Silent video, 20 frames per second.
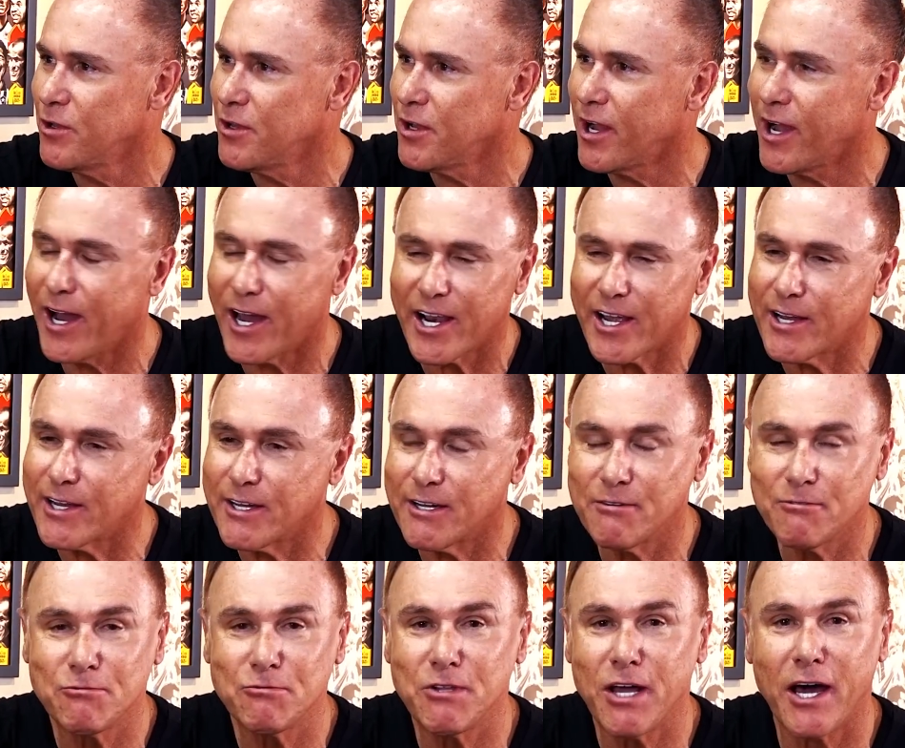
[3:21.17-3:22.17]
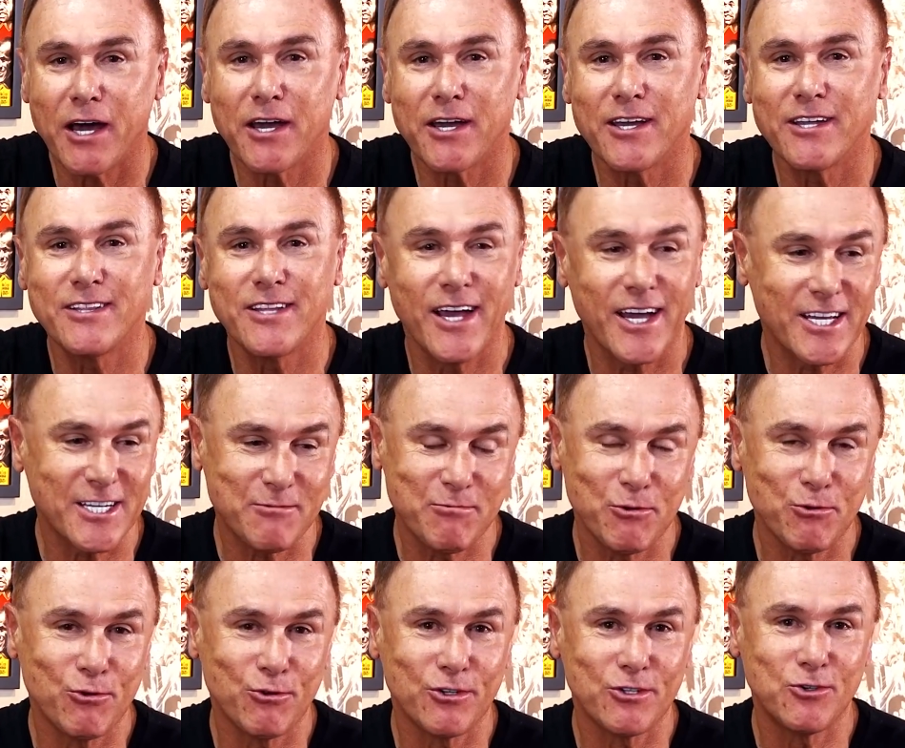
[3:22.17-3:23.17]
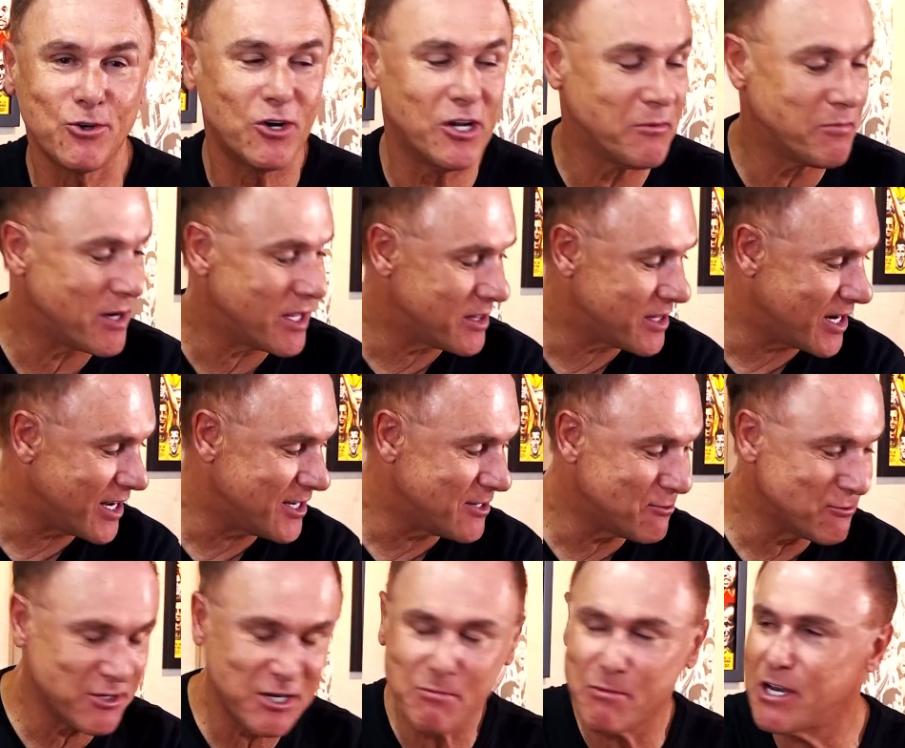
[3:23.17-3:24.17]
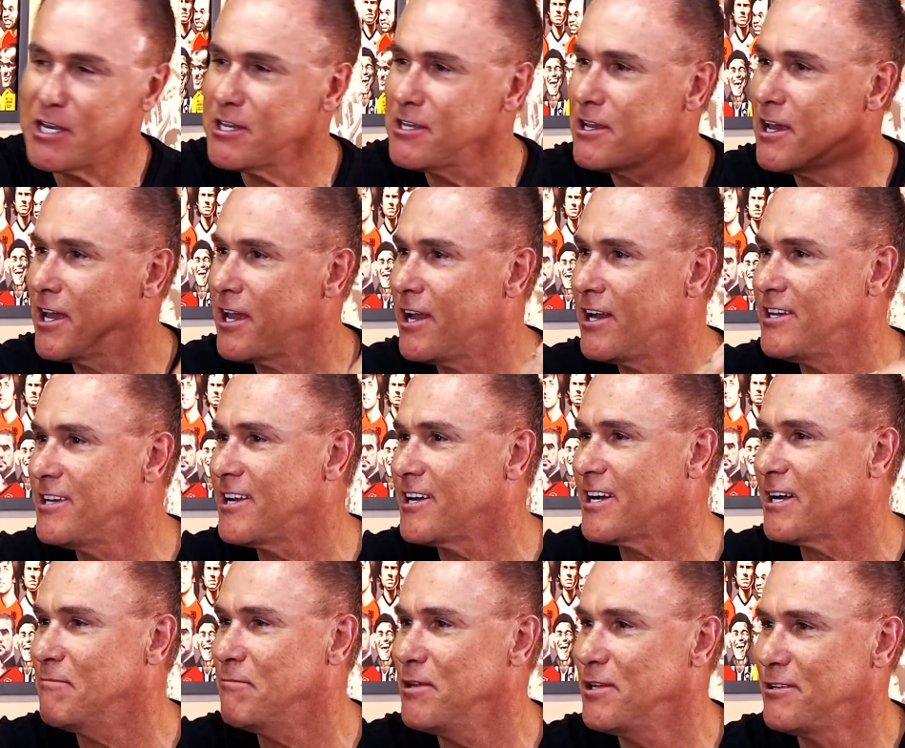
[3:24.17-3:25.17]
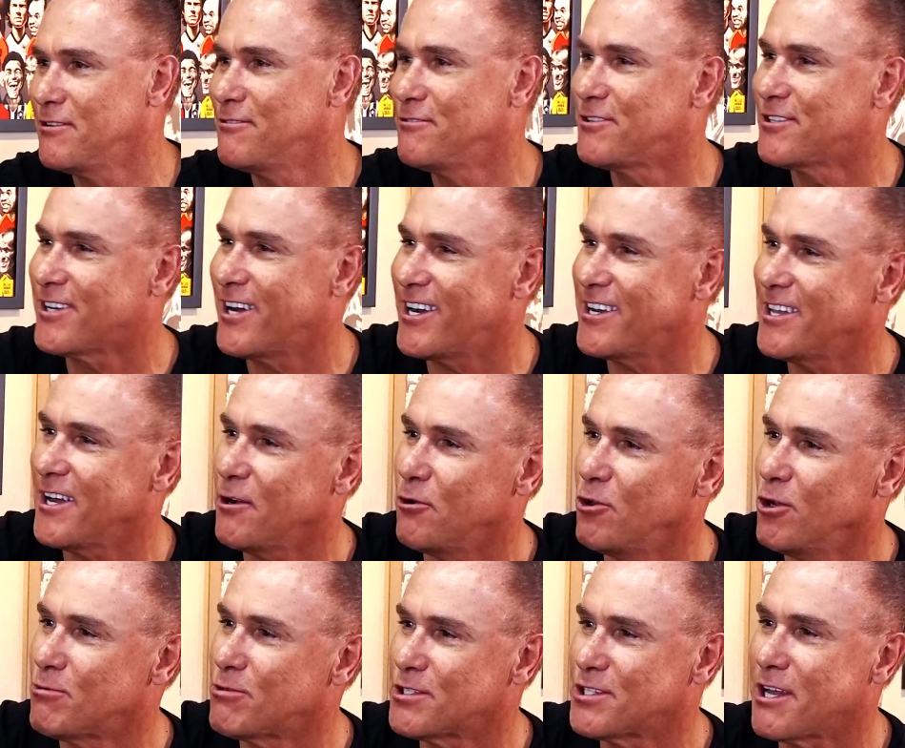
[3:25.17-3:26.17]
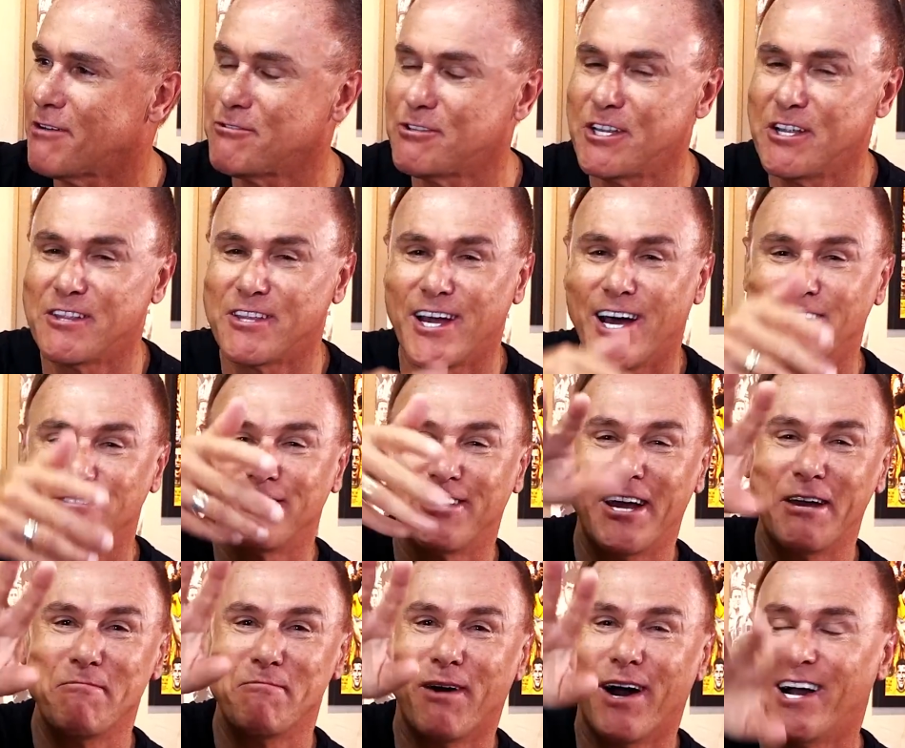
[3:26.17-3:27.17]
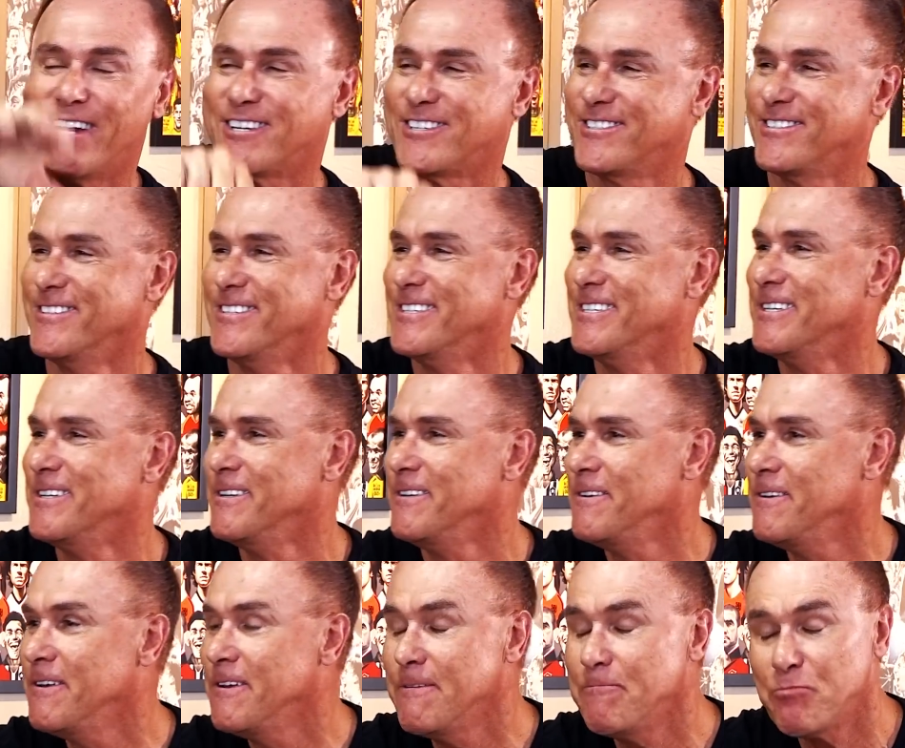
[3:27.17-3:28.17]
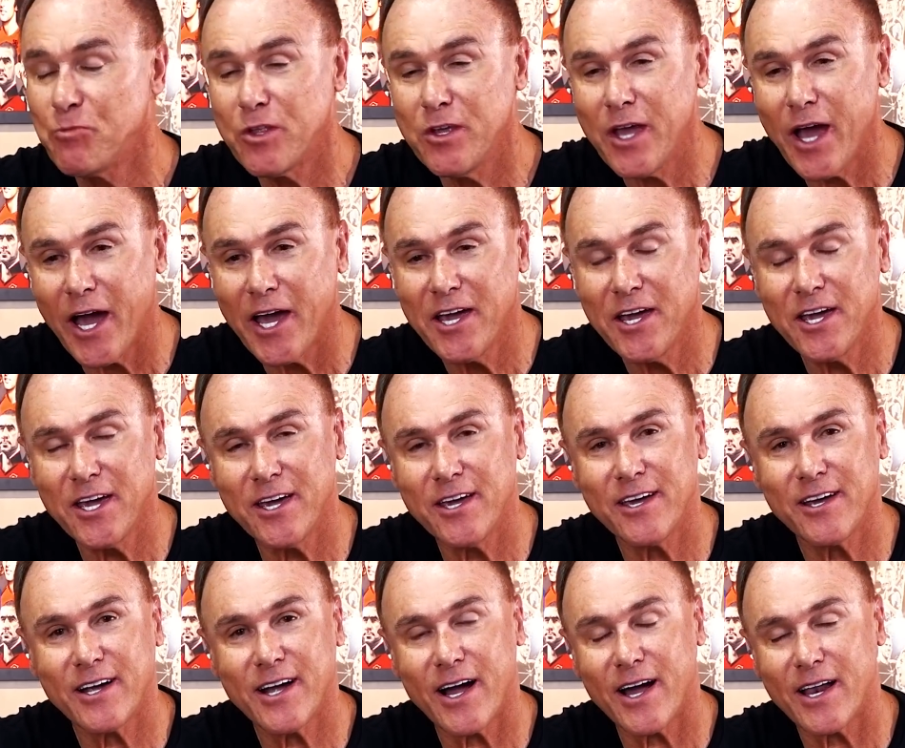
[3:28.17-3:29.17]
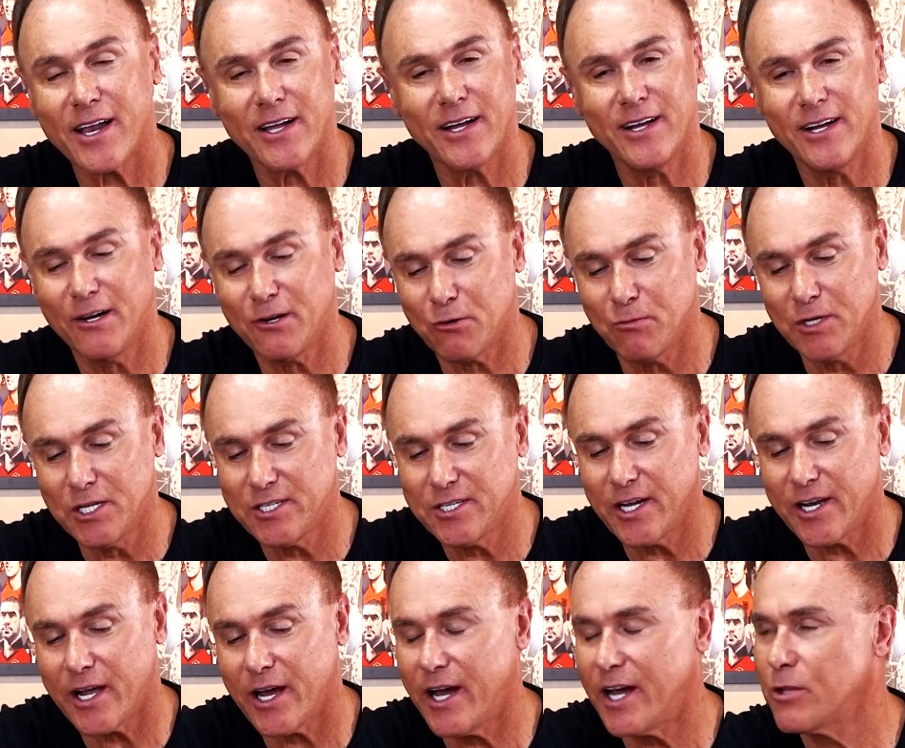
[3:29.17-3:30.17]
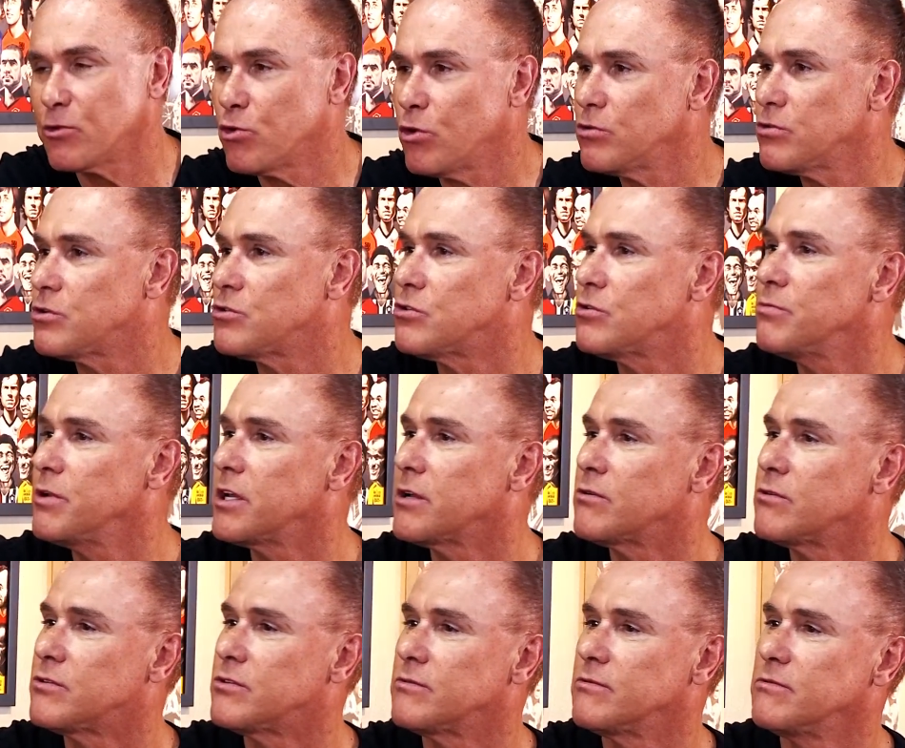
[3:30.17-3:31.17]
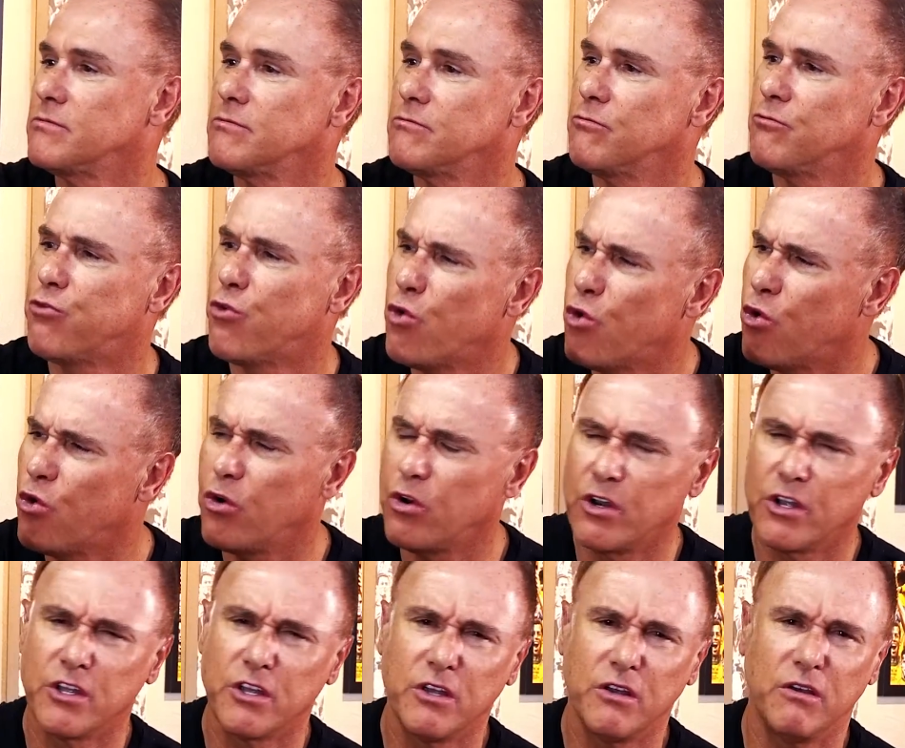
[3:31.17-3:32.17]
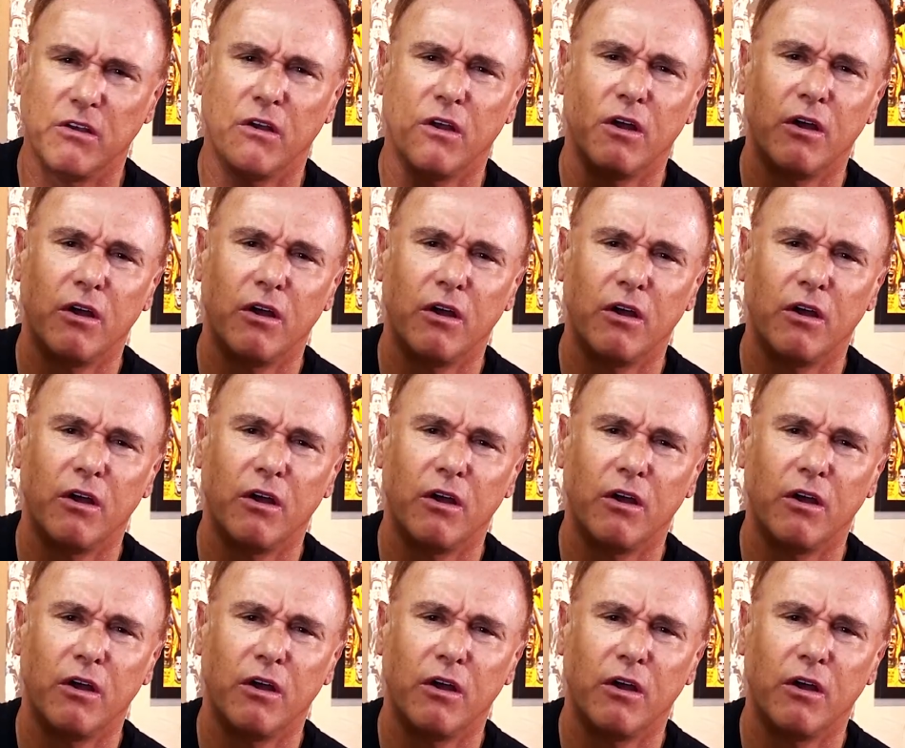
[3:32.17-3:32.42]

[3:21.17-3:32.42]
Cara, eu narrei 10 minutos, olhei para trás, não tinha mais ninguém ali na cabine dos ah, caras da Globo, já tava sentado lá embaixo. Aí, ah, é tá e aí, cara, comecei a narrar todos os domingos. Vôlei,